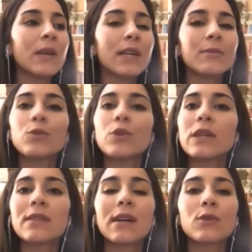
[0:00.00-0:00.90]
Yani bu
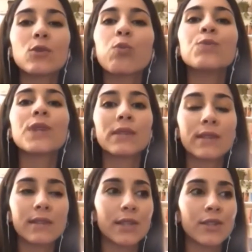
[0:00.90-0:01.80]
kadınlar toplumda
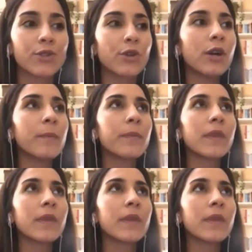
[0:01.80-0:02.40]
nasıl yaşıyor?